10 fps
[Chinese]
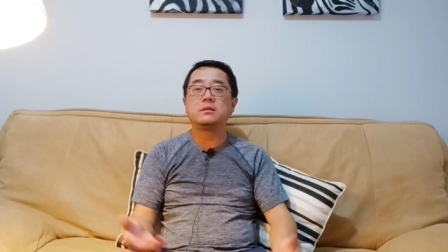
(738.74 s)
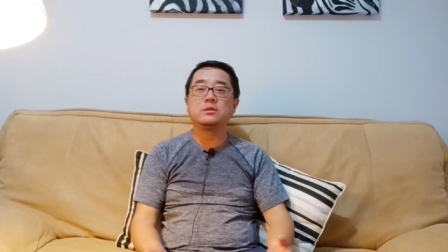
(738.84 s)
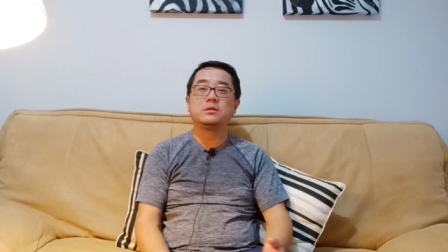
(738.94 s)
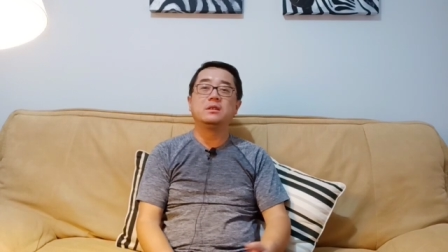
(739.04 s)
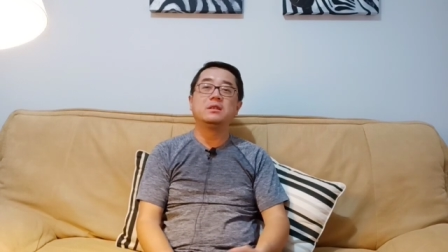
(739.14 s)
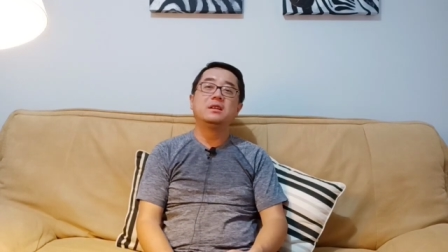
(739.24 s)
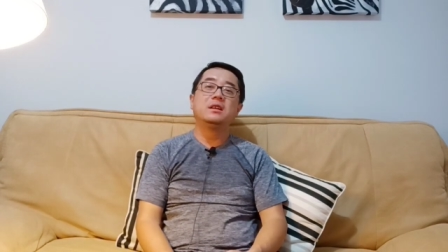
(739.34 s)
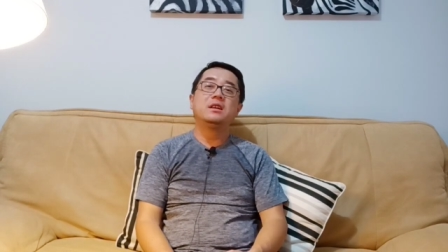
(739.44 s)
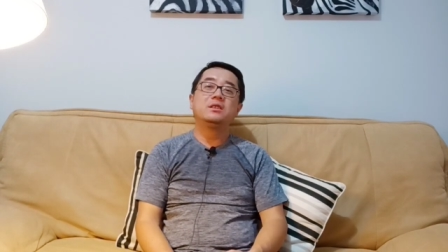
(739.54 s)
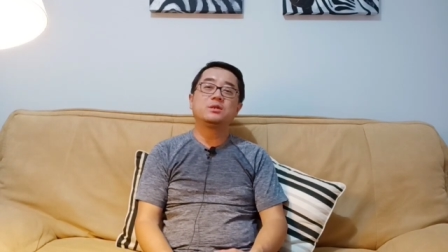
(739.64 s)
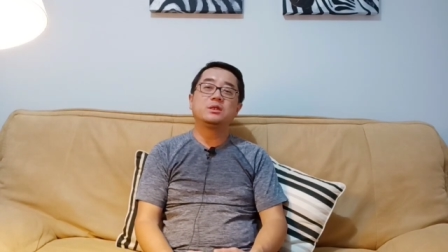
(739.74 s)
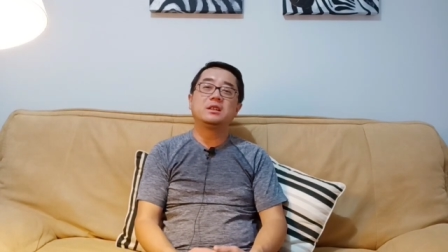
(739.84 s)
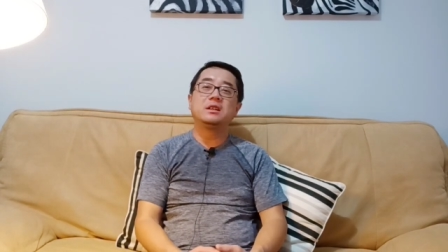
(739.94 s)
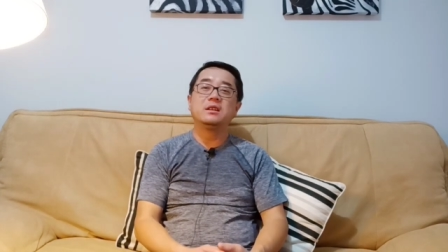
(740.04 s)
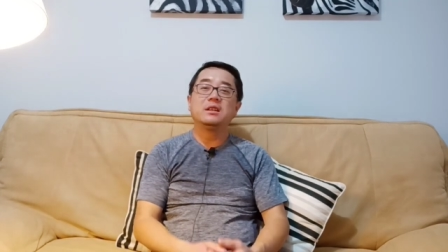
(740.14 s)
就是就是一
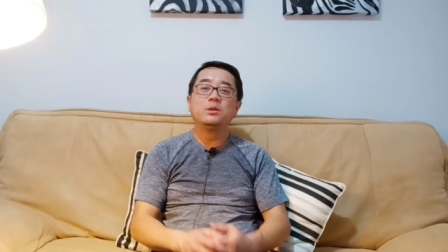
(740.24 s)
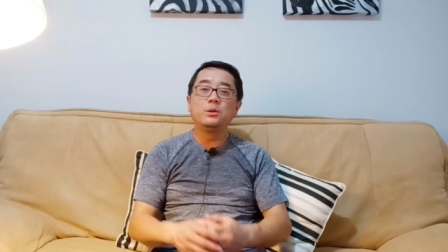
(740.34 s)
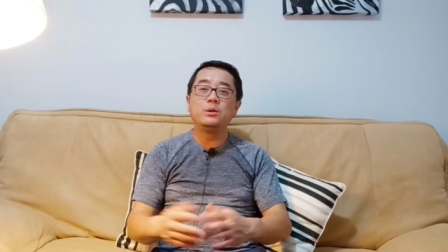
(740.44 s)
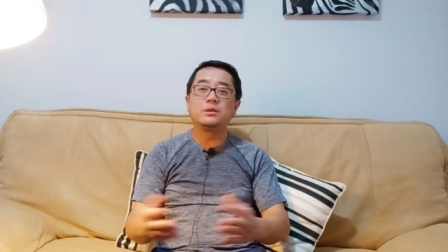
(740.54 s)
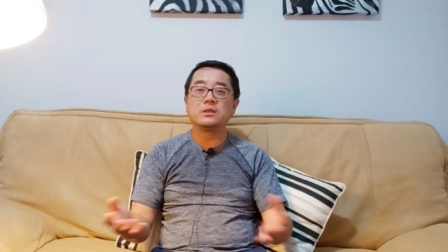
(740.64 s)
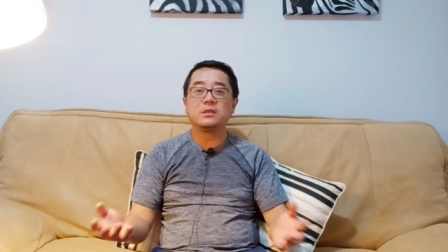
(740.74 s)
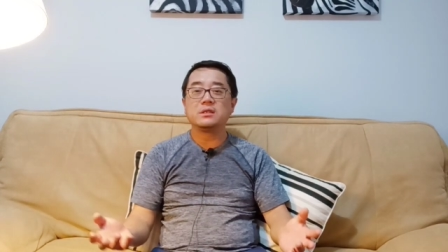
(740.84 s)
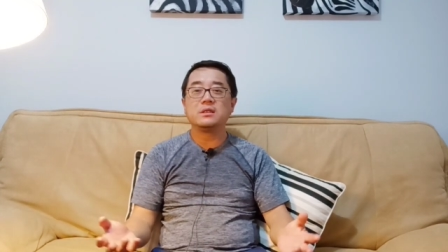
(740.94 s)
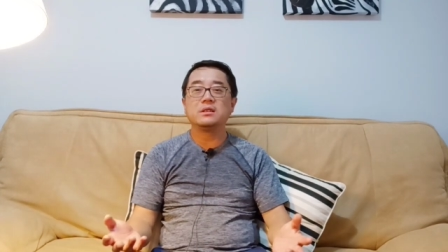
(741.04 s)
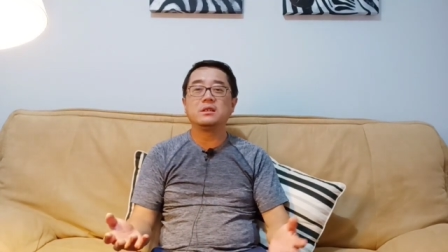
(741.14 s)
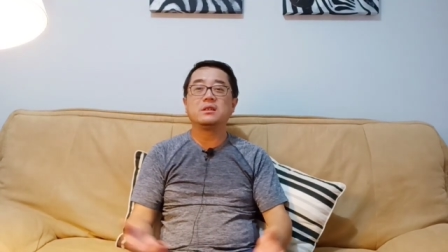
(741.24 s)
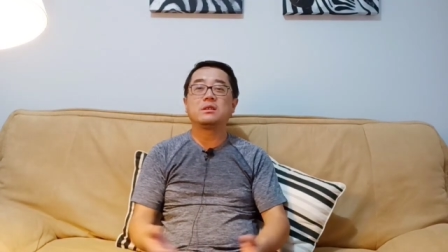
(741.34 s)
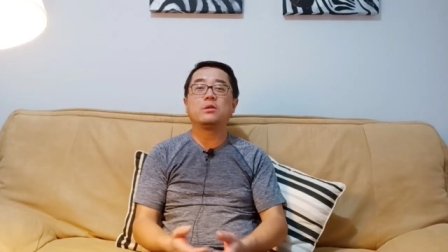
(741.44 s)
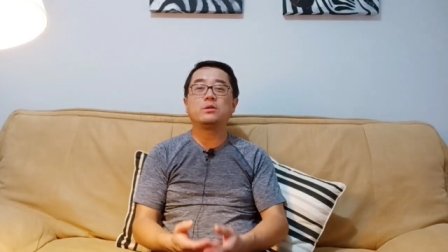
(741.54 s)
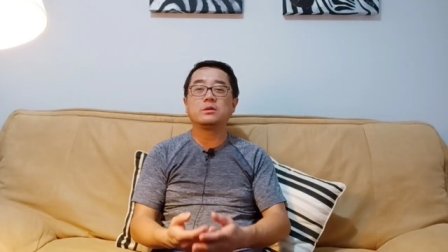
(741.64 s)
个绿色的呃
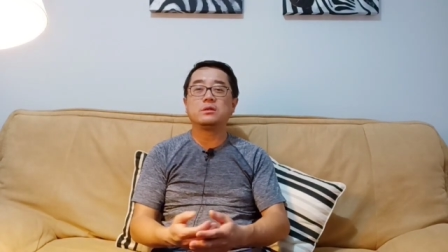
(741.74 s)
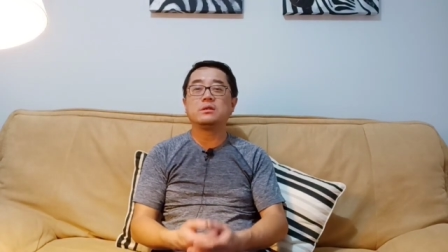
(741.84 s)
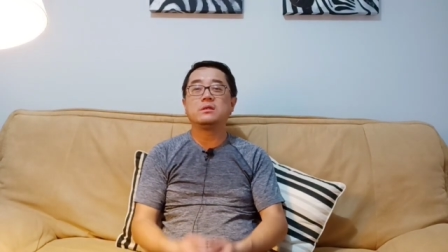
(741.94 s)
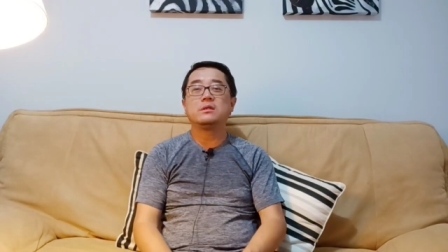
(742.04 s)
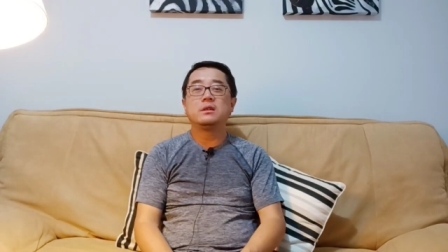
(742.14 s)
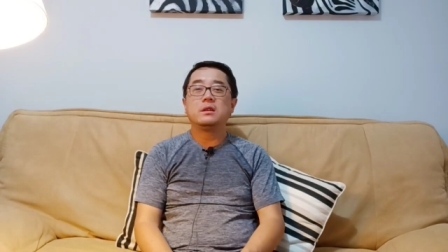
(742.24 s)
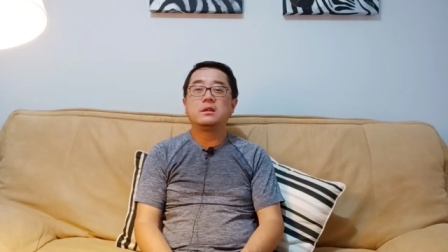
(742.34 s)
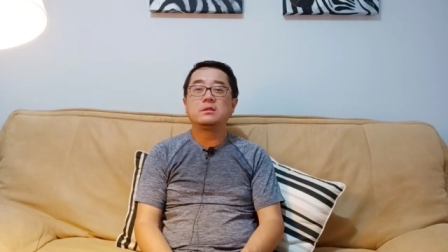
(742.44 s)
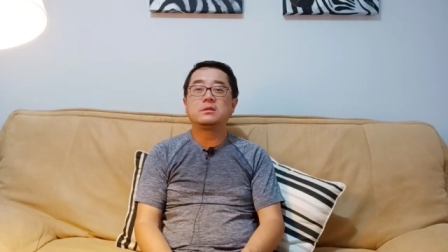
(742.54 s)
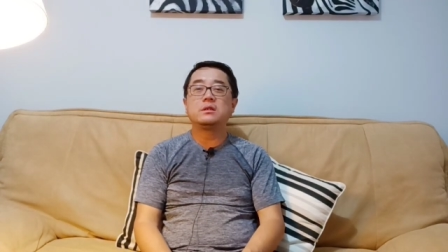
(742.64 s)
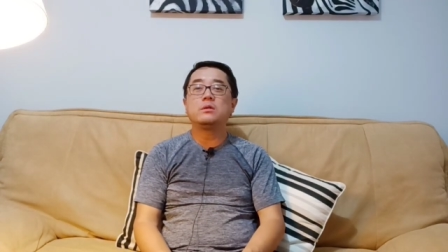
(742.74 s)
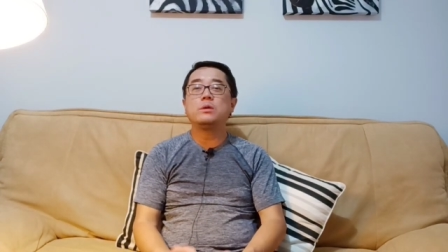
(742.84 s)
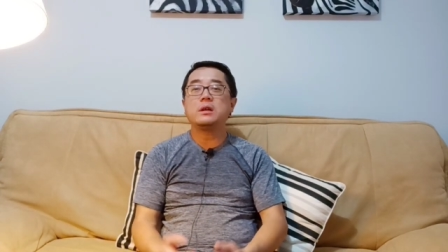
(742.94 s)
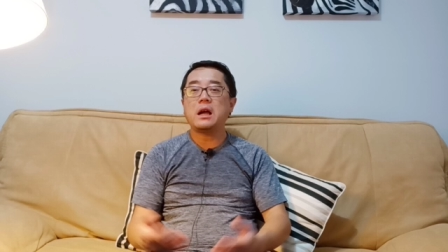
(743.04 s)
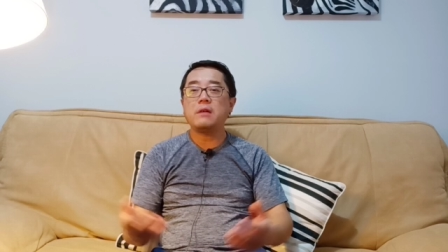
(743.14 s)
或者就是一个未
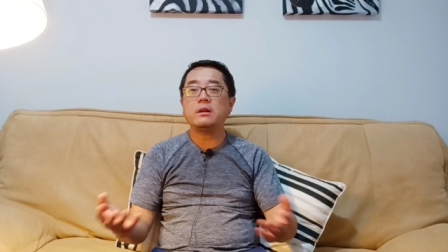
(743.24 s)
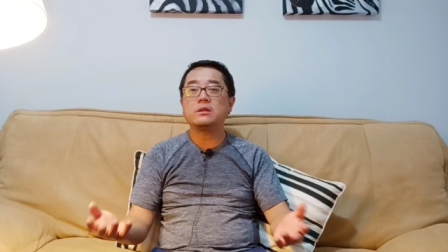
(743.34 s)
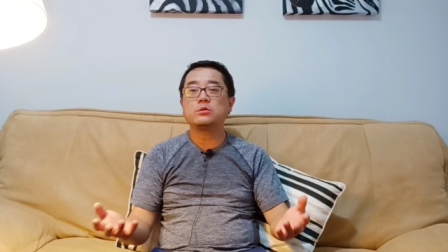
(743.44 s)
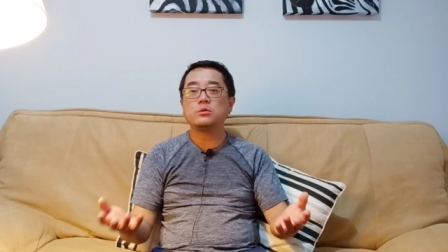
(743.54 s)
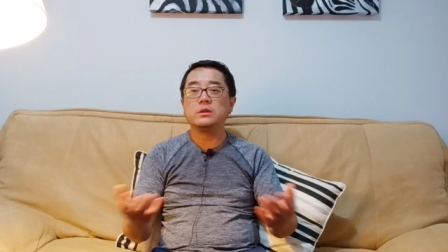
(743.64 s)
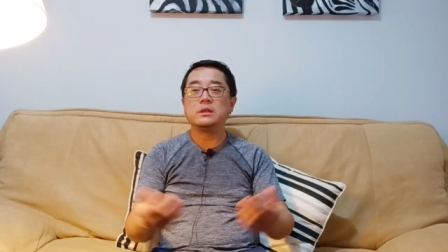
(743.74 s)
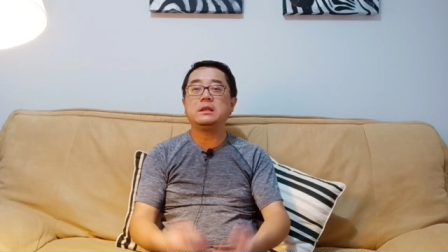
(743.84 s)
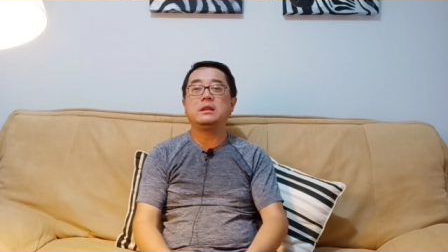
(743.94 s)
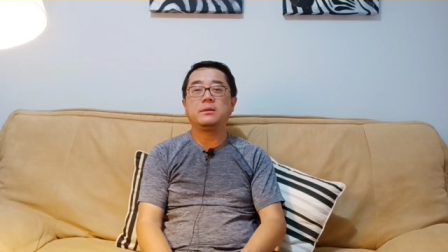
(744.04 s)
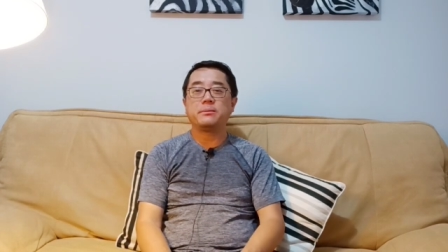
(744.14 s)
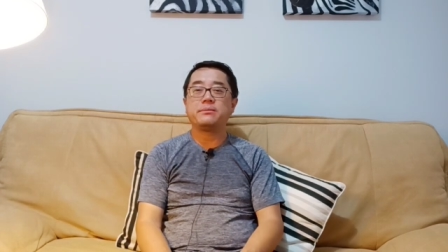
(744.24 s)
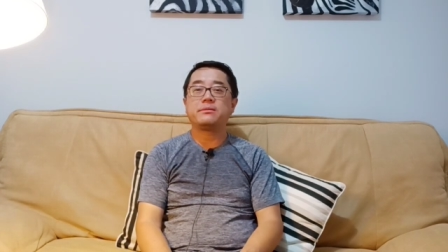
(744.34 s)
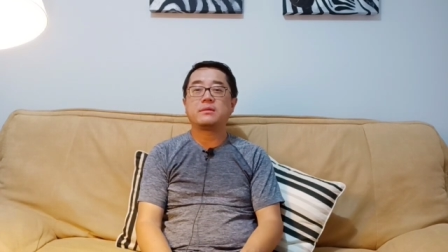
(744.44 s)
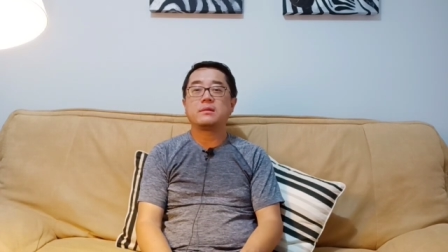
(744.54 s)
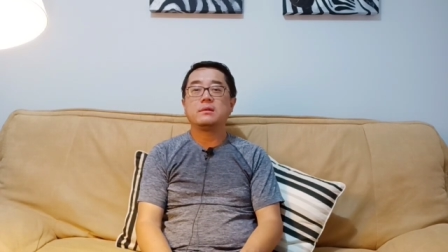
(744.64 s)
开发的处理地，
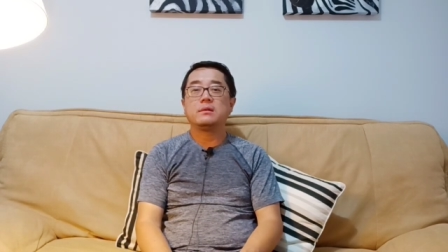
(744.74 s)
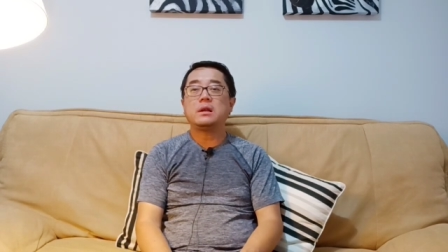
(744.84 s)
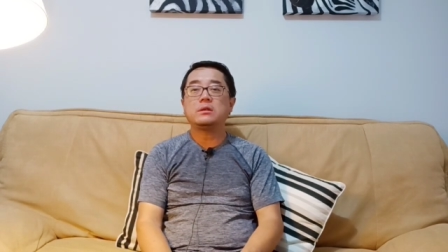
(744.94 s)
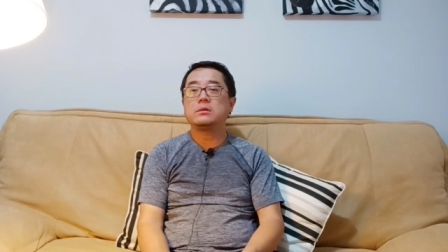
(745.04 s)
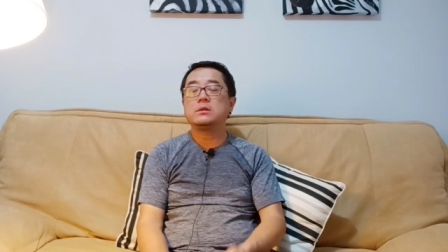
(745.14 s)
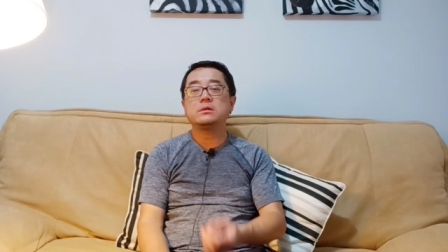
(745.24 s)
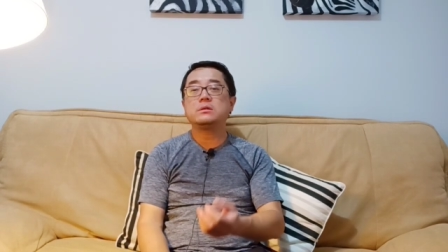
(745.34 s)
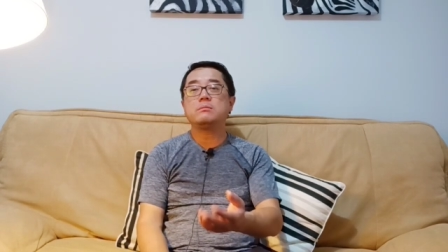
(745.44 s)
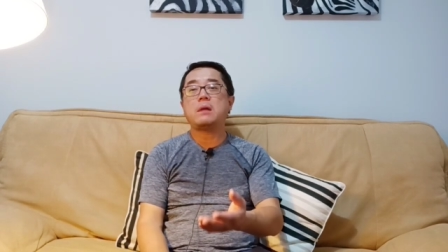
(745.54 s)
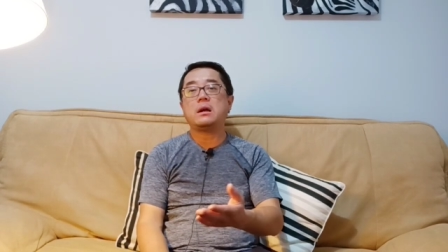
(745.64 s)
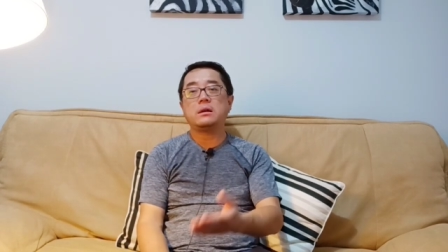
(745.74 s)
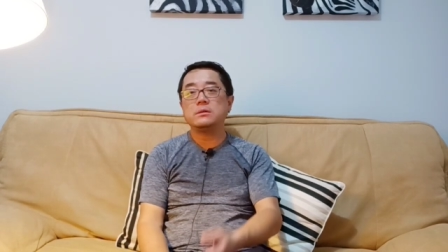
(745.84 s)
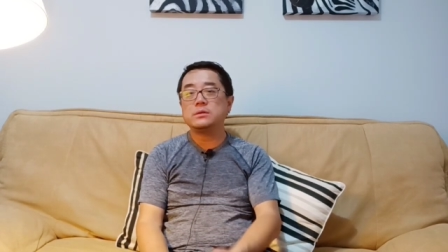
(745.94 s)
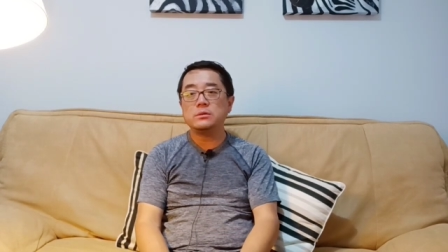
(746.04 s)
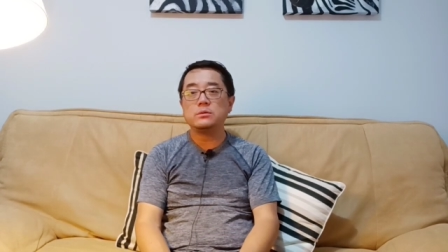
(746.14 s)
它随时就马上就
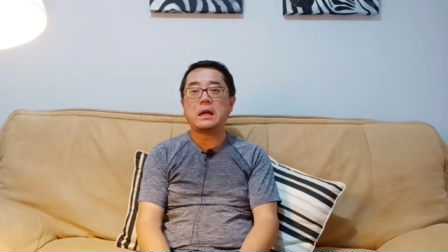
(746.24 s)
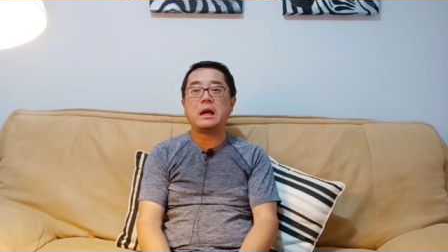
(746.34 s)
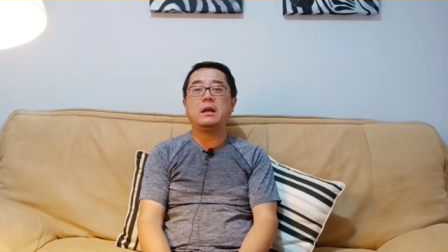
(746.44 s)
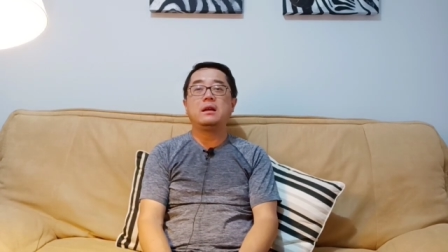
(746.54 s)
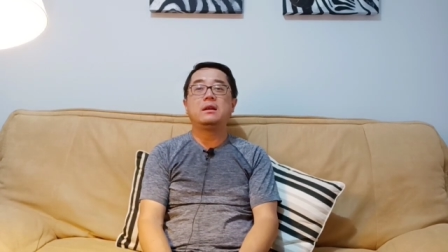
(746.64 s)
进入来，